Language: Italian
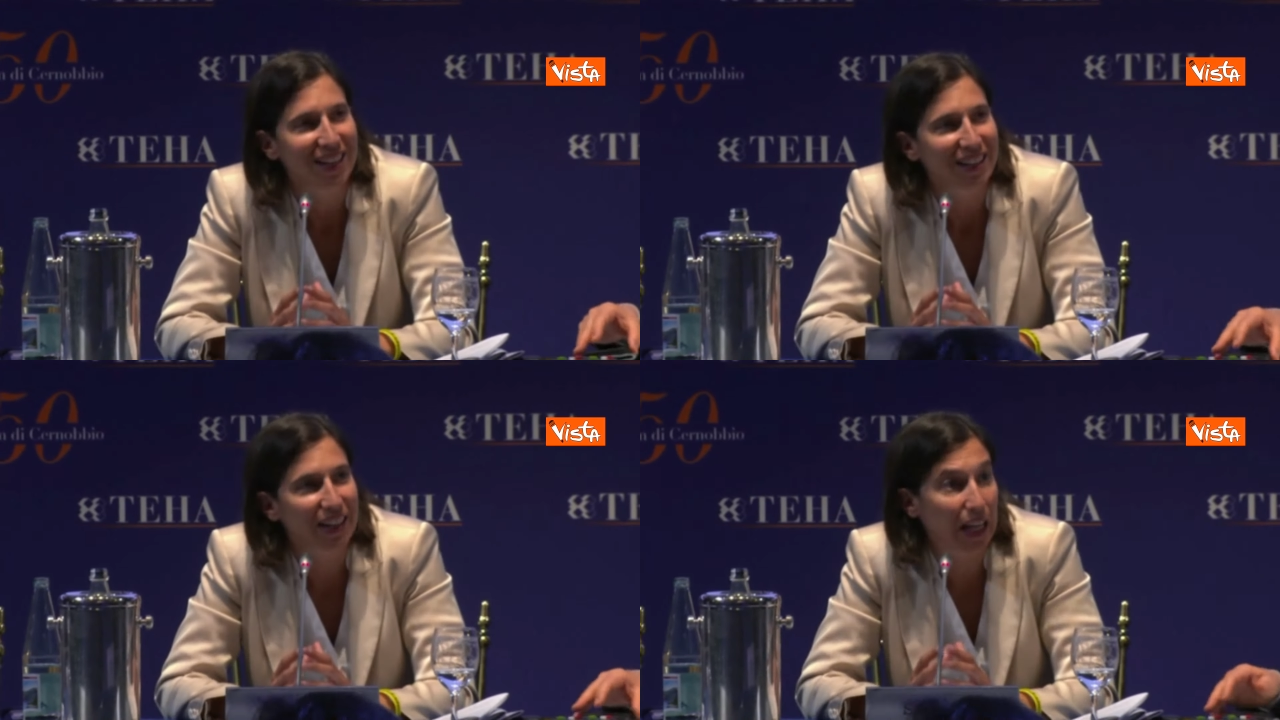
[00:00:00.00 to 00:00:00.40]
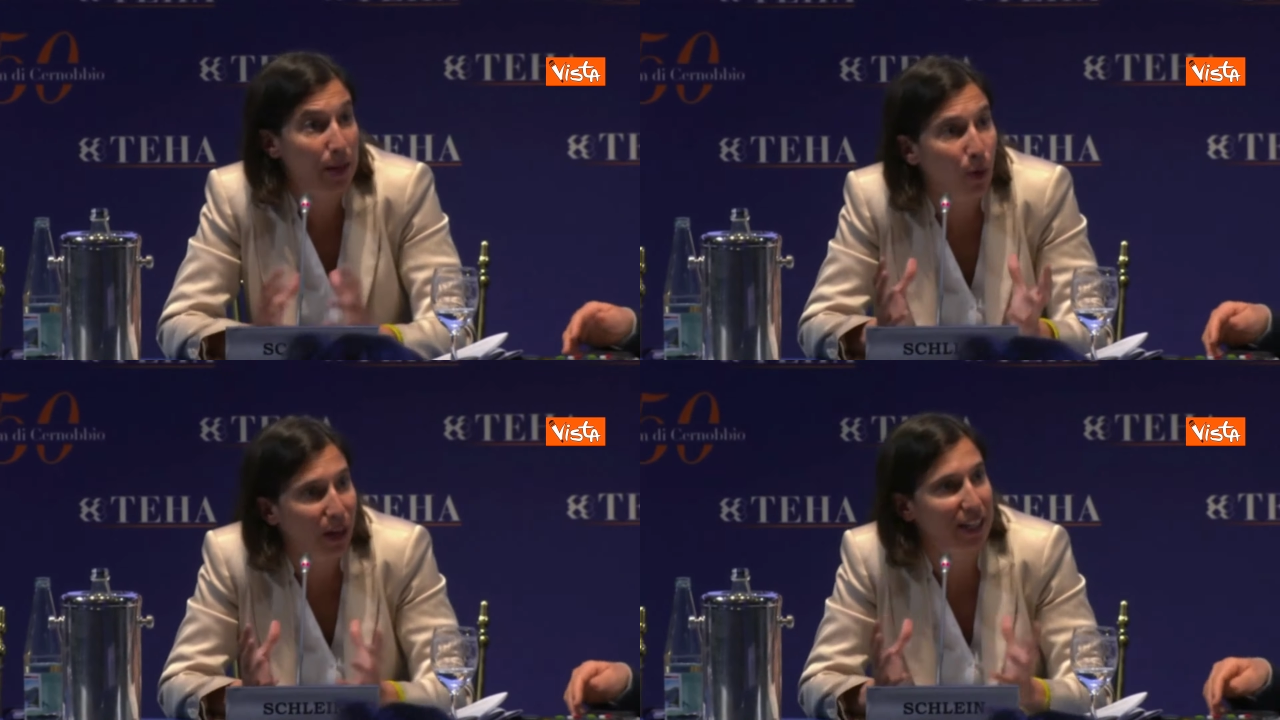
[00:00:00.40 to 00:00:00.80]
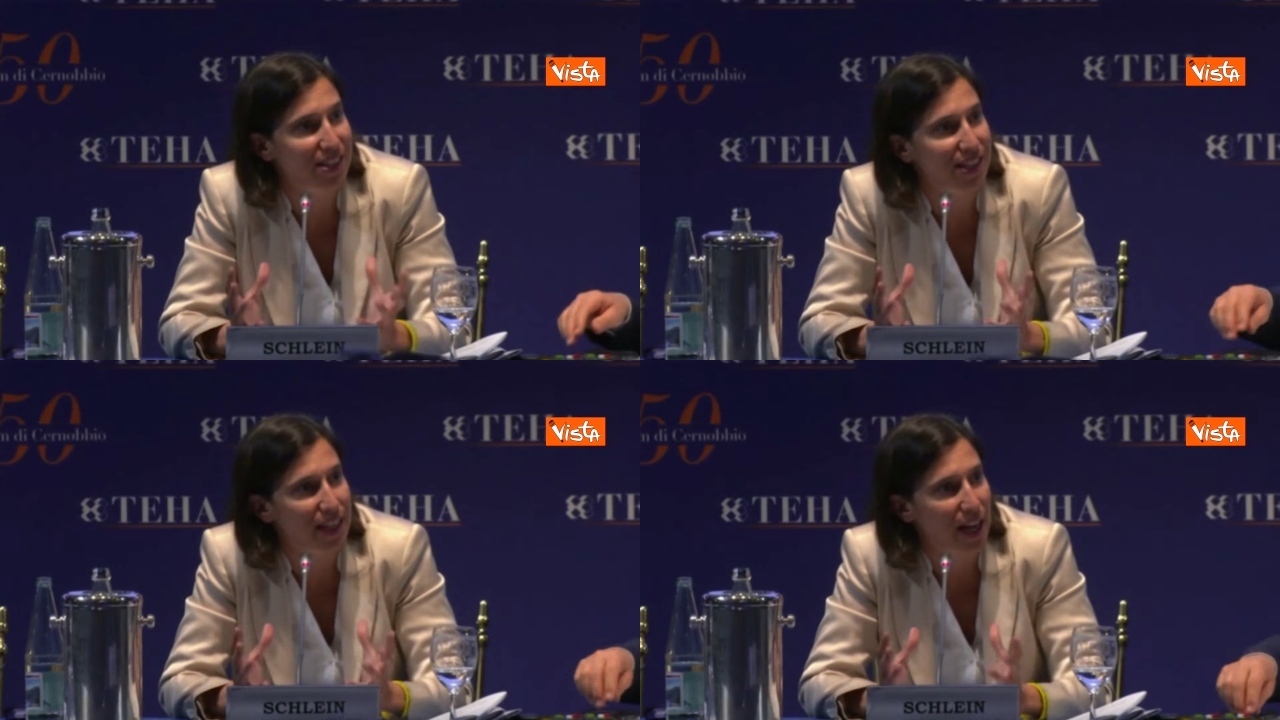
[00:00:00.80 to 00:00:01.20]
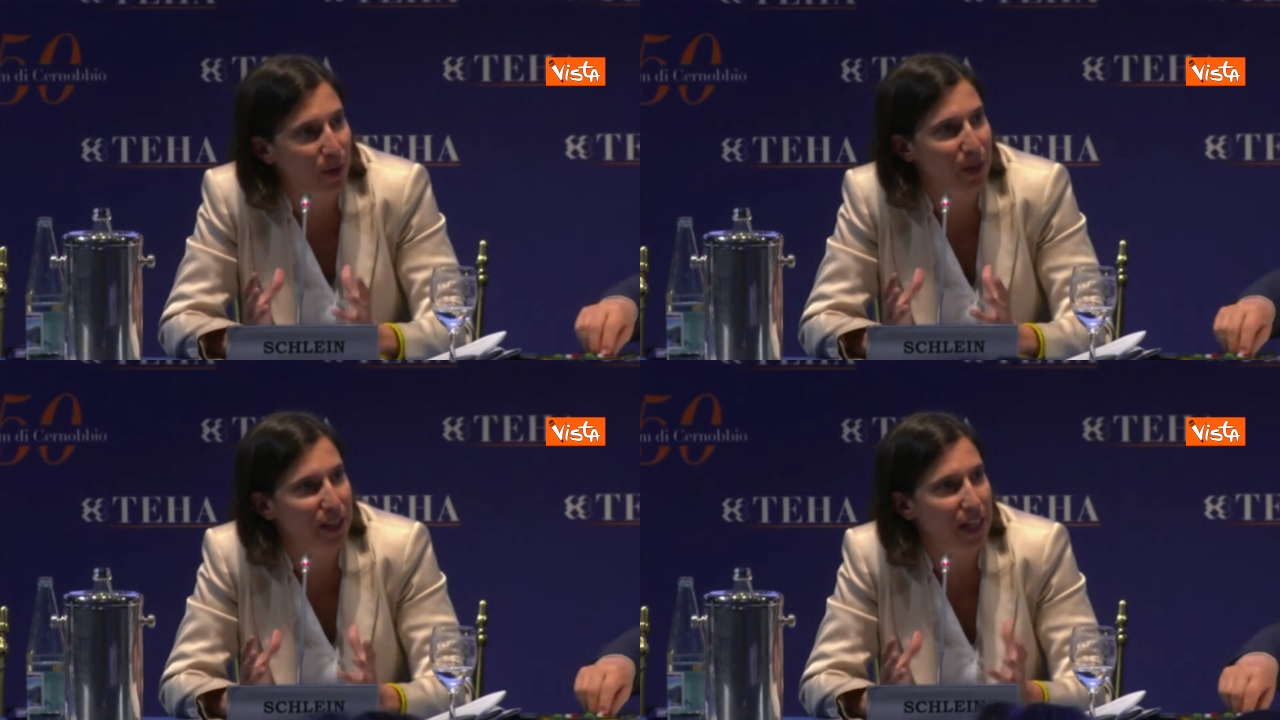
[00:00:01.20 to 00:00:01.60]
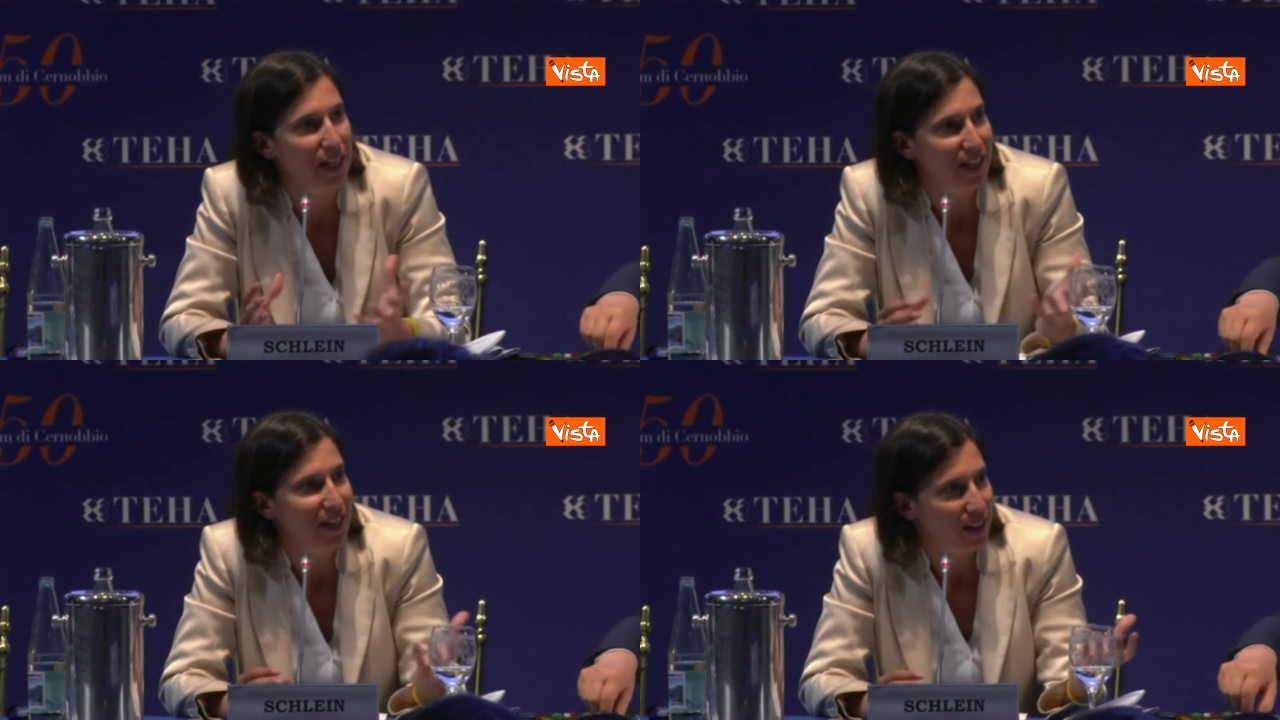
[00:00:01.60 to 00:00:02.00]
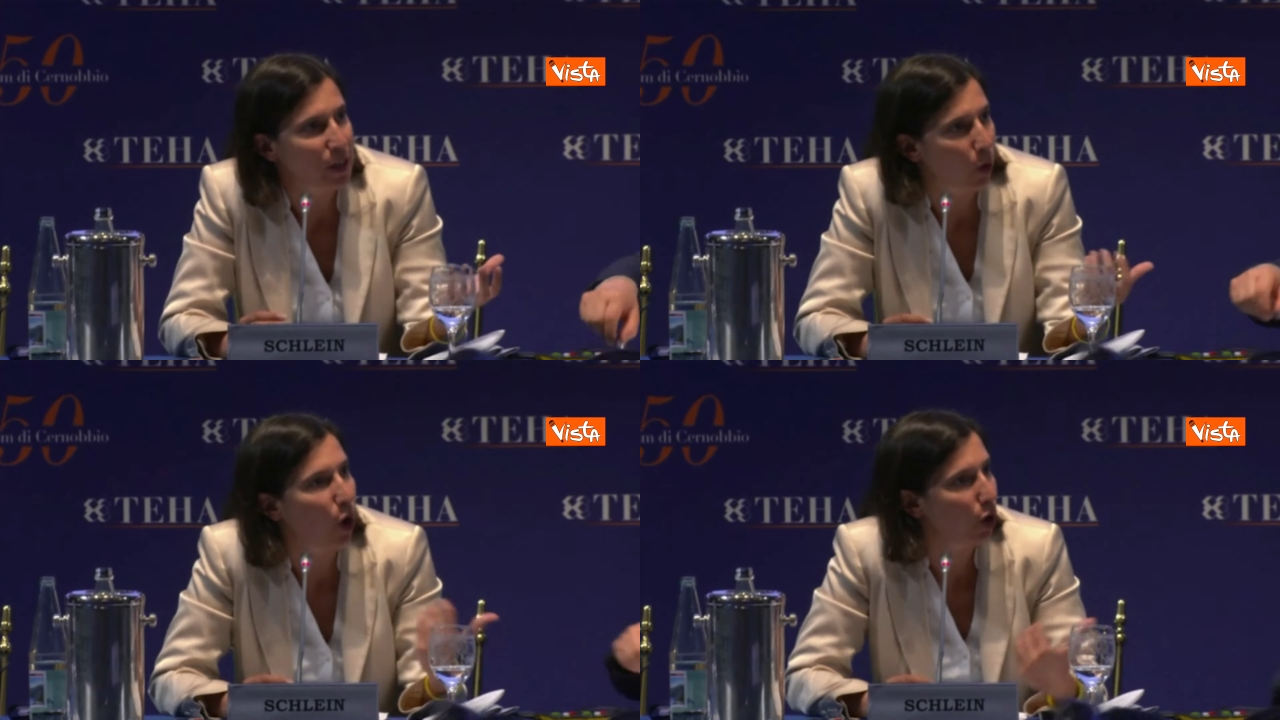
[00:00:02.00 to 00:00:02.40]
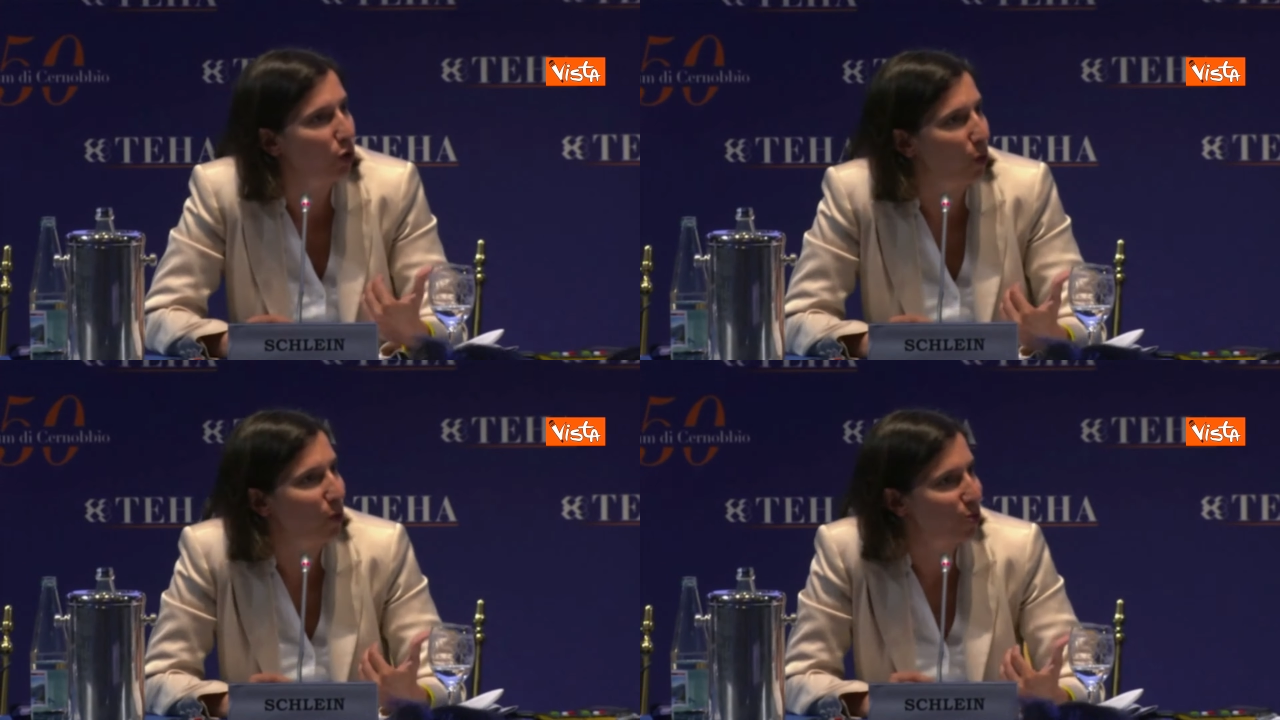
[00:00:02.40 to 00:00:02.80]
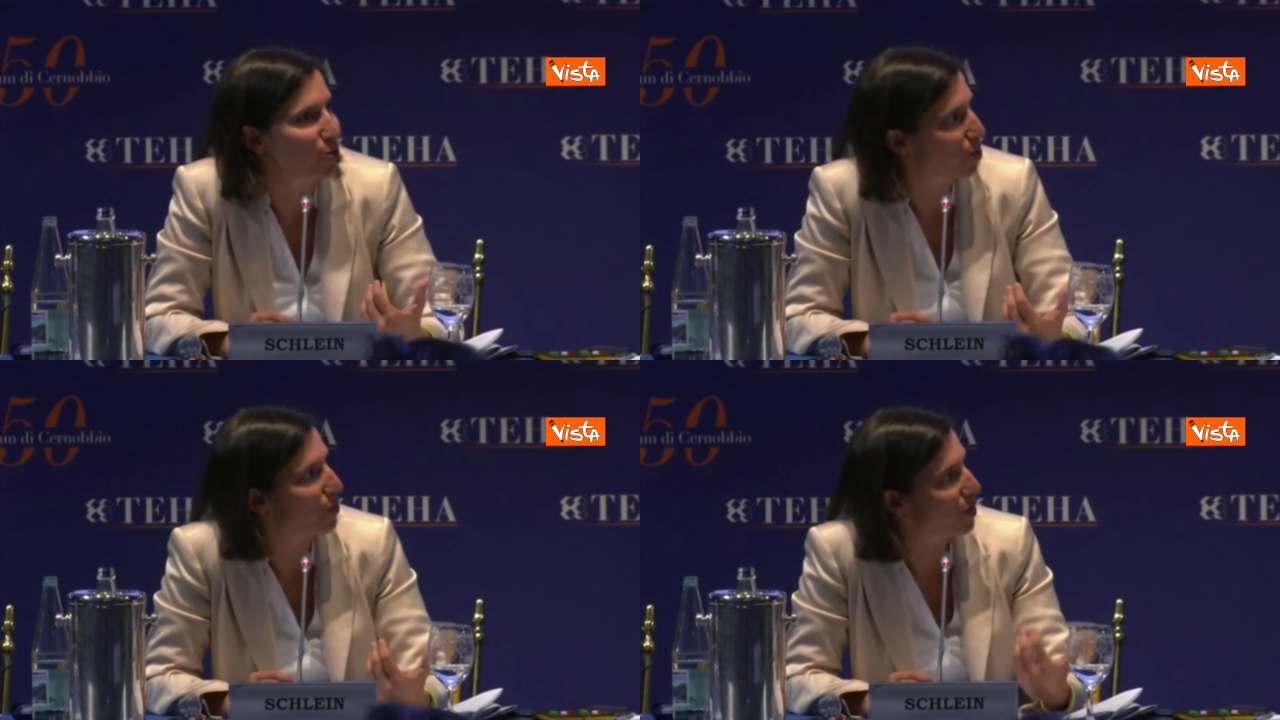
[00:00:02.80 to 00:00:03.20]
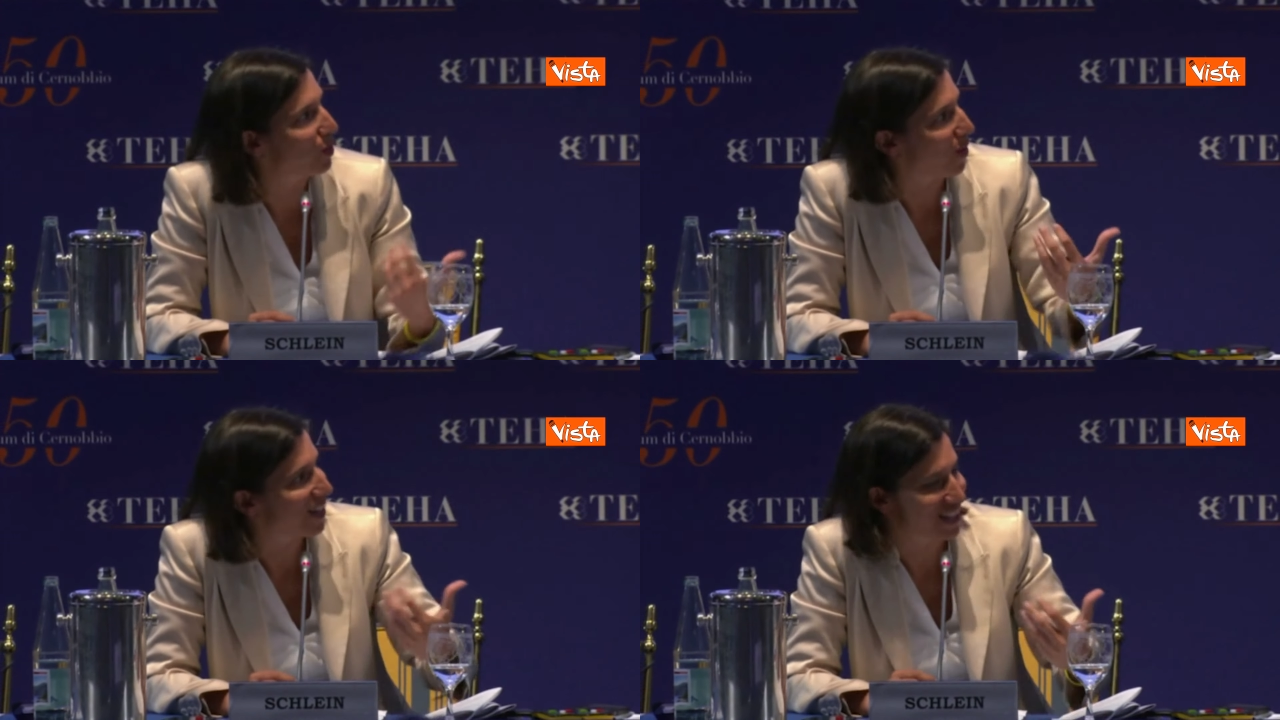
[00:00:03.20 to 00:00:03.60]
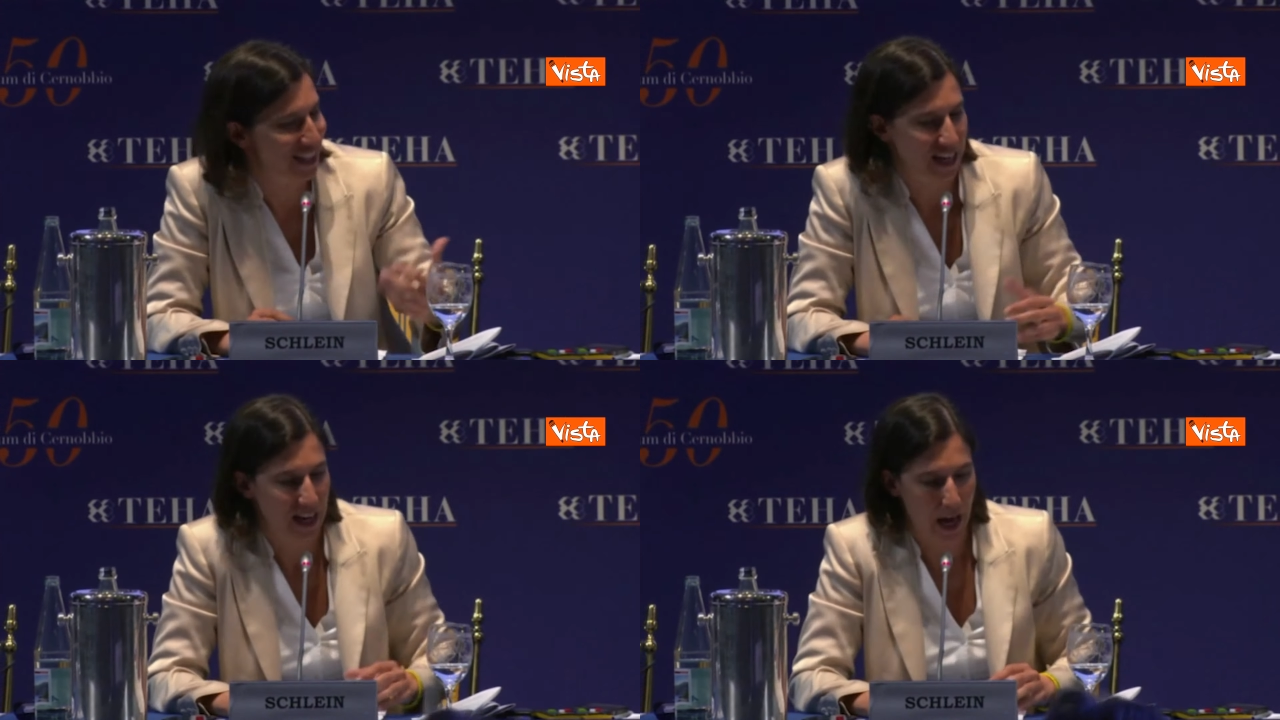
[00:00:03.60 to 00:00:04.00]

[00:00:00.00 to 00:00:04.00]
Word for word: nella democrazia e quindi io colgo questo suo invito, anzi,